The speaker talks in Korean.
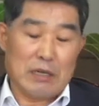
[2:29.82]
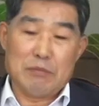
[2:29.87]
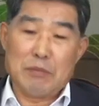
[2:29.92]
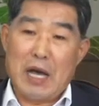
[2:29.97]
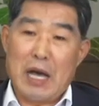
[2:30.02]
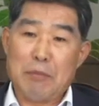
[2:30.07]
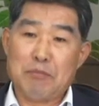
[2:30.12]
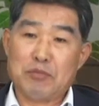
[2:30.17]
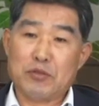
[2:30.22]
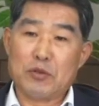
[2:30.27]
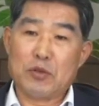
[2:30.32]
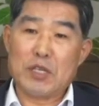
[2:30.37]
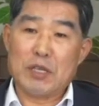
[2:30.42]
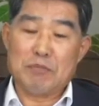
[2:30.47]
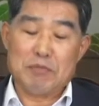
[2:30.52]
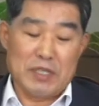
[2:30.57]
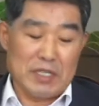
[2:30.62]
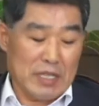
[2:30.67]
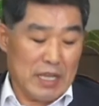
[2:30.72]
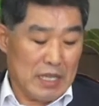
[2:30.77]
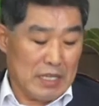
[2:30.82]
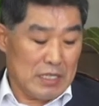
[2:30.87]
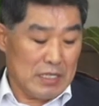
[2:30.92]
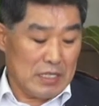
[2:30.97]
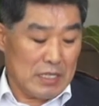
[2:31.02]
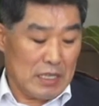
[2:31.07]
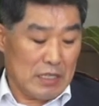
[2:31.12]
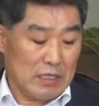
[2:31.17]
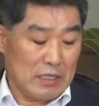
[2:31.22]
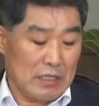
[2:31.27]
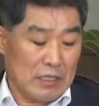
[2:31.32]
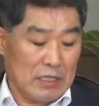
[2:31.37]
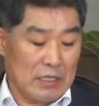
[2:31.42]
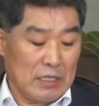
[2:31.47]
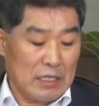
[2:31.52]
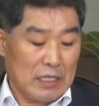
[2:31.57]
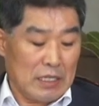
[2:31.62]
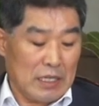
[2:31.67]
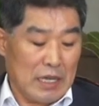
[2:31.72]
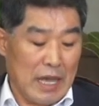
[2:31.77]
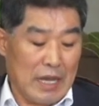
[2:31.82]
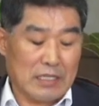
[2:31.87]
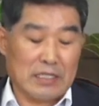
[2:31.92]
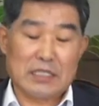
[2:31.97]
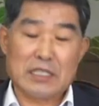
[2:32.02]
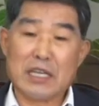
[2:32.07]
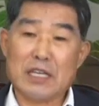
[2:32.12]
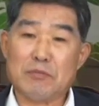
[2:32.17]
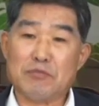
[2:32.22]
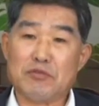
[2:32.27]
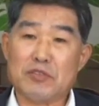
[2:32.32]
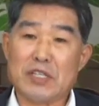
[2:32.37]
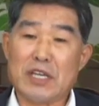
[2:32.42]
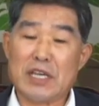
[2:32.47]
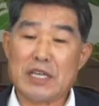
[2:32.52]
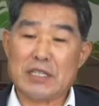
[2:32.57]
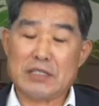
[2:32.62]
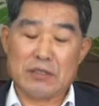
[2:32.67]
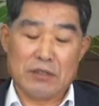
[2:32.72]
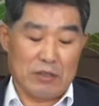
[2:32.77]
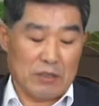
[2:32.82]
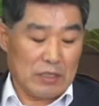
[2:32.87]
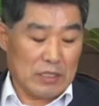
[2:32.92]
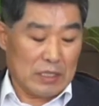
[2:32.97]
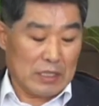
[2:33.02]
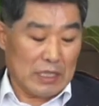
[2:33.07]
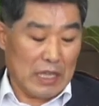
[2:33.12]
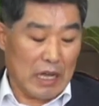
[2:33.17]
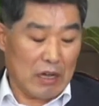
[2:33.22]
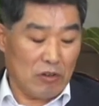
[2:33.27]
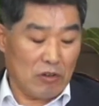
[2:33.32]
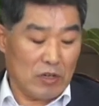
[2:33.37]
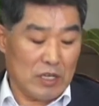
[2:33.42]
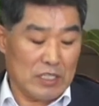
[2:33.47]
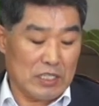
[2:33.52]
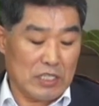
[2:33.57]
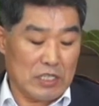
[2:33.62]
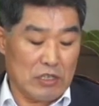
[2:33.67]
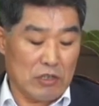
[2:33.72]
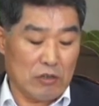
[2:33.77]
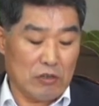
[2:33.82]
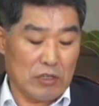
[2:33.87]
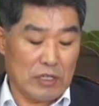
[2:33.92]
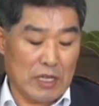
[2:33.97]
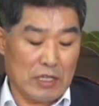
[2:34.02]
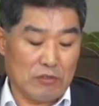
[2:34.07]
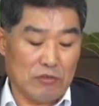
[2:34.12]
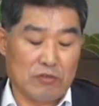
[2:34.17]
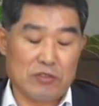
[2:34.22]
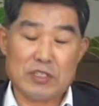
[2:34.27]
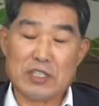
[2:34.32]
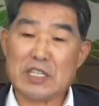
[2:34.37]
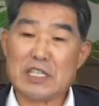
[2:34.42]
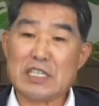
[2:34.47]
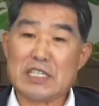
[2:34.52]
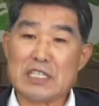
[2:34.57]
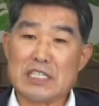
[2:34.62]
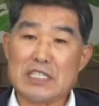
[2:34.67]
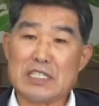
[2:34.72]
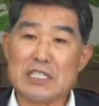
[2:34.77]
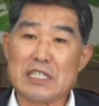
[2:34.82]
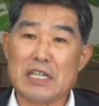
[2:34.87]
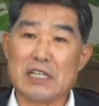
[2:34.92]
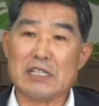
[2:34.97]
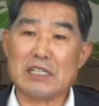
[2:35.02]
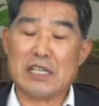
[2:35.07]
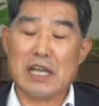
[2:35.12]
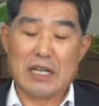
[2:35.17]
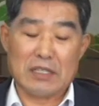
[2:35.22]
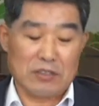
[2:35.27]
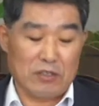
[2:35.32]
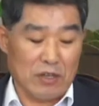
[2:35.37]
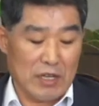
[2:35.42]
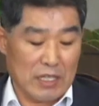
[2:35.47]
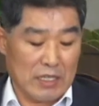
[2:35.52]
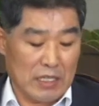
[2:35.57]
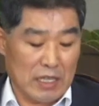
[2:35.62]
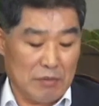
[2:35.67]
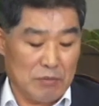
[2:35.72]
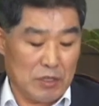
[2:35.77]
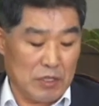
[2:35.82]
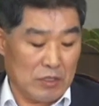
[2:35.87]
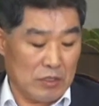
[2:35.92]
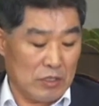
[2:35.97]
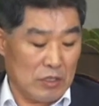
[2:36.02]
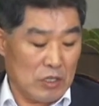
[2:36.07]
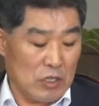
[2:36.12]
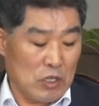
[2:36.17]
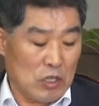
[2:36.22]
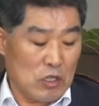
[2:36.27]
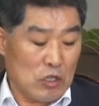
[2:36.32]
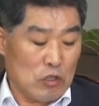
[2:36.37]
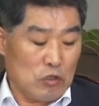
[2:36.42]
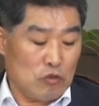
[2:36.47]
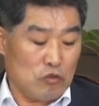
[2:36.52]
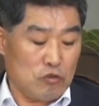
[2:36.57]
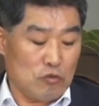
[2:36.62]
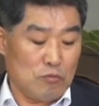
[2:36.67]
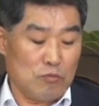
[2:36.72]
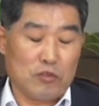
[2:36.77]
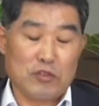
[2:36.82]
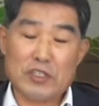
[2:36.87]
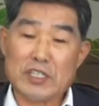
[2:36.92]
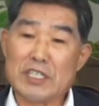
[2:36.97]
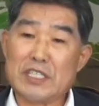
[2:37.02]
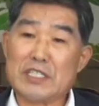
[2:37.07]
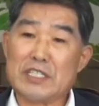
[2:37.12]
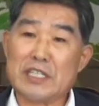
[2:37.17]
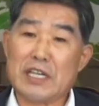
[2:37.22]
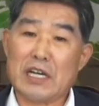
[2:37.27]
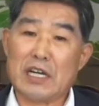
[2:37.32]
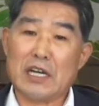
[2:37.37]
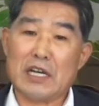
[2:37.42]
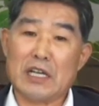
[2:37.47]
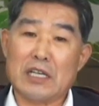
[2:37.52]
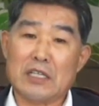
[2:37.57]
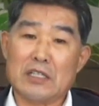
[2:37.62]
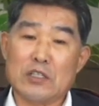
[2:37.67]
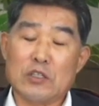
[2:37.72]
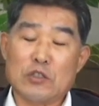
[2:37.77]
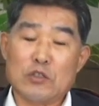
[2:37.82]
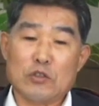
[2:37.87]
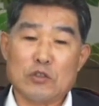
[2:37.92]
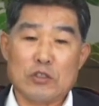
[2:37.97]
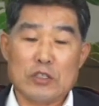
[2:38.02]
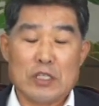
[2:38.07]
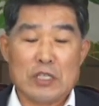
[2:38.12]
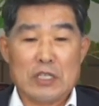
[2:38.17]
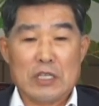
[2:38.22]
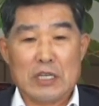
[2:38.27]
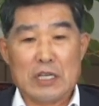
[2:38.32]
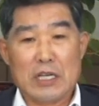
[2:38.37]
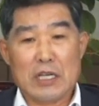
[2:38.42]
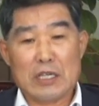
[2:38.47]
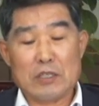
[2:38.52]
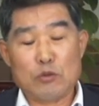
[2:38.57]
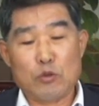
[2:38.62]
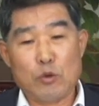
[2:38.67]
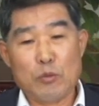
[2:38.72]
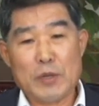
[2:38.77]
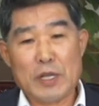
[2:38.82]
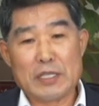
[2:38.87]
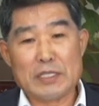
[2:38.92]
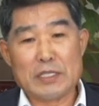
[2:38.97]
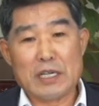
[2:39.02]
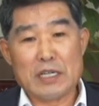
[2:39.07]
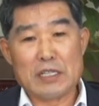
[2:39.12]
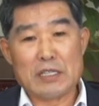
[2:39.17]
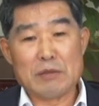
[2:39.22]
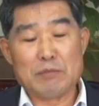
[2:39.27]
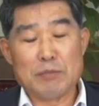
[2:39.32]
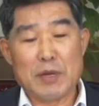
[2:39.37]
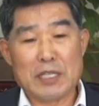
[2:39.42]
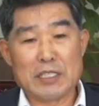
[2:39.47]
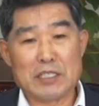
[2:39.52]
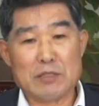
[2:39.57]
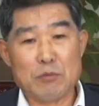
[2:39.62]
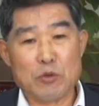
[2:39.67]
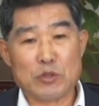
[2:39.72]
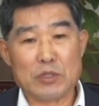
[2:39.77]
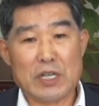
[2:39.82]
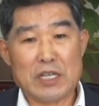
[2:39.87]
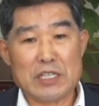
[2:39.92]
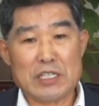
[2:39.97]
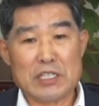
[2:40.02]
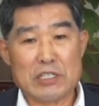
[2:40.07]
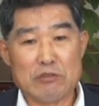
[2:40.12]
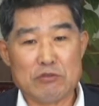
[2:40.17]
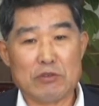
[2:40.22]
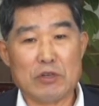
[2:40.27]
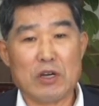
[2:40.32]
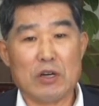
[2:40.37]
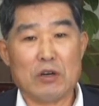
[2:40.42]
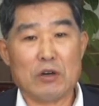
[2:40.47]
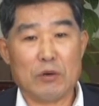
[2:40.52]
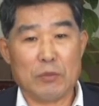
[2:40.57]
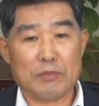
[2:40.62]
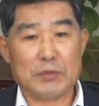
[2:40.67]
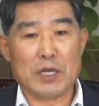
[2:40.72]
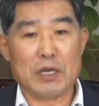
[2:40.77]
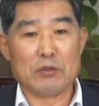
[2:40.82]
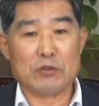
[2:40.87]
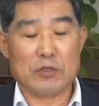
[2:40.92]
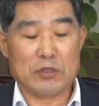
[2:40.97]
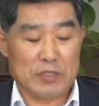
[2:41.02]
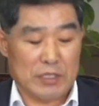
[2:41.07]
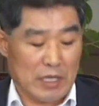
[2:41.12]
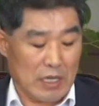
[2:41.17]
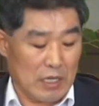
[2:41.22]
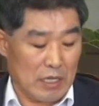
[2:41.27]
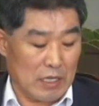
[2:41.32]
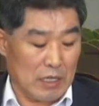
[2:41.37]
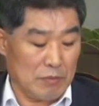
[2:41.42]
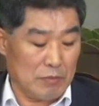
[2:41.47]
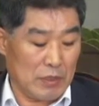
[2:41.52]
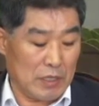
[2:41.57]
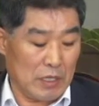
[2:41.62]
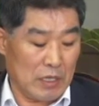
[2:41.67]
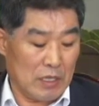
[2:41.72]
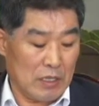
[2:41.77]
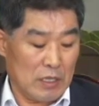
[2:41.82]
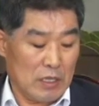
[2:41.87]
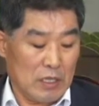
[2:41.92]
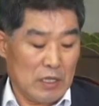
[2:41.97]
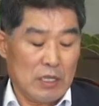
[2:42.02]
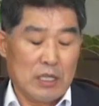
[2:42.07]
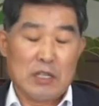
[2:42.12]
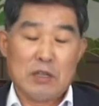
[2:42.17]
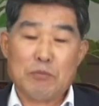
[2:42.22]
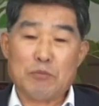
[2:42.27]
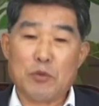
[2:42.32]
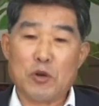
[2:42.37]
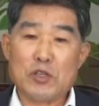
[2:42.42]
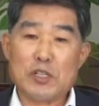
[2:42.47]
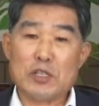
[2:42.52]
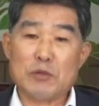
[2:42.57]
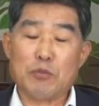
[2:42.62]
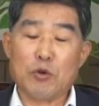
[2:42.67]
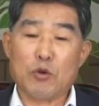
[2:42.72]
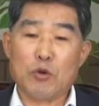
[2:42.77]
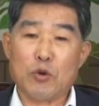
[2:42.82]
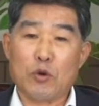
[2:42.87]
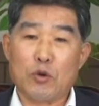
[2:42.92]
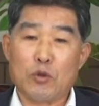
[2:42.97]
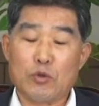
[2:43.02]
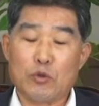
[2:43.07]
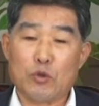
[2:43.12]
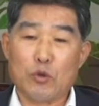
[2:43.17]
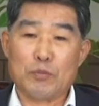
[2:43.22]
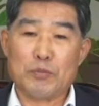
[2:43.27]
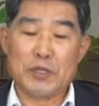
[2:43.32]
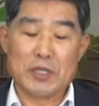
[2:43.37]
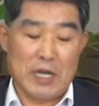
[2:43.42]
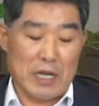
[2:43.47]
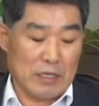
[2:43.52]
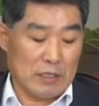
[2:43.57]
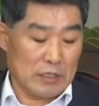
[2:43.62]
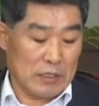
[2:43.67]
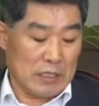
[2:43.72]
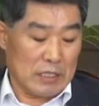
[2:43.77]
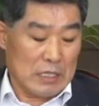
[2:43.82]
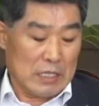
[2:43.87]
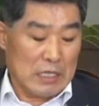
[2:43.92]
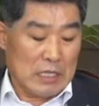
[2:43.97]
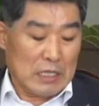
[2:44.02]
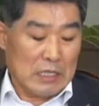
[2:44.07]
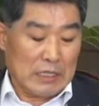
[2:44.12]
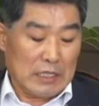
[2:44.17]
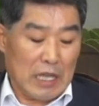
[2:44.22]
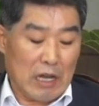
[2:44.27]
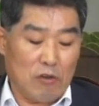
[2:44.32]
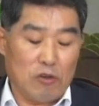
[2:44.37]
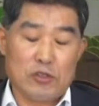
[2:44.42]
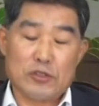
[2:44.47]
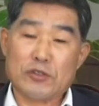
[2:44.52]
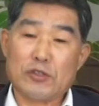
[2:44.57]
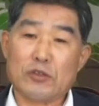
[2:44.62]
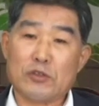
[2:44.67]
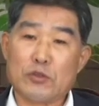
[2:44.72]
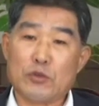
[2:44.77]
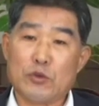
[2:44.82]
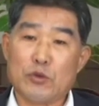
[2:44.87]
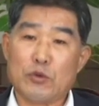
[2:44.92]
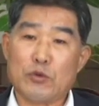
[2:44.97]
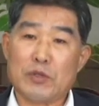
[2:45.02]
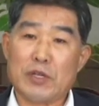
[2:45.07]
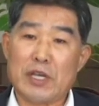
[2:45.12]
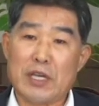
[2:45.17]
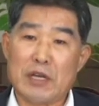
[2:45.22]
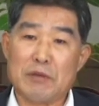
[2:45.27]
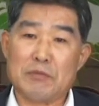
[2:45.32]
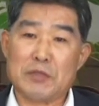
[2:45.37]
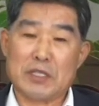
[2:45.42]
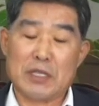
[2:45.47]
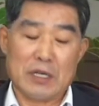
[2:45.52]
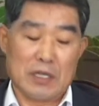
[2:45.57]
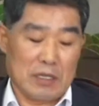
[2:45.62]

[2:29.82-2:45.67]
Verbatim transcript: 앞으로의 미래 인재는 각자의 분야에서 탁월한 실력을 갖춘 인재를 양성한다면 충북의 인재가 아, 노벨상을 받지 못할 이유가 없다고 저는 생각합니다. 멀리 보고 높이 나는 탁월성 교육을 해야 합니다.